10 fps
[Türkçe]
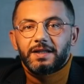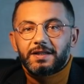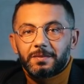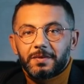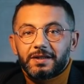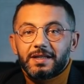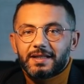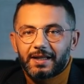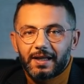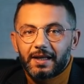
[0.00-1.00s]

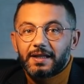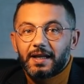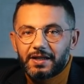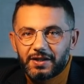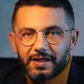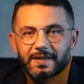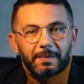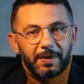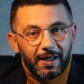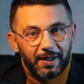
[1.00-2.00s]
Yatırımlarınız ile
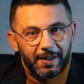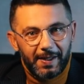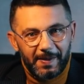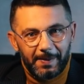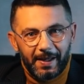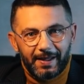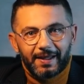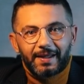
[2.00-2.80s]
geleceğinizi planlayabilmek,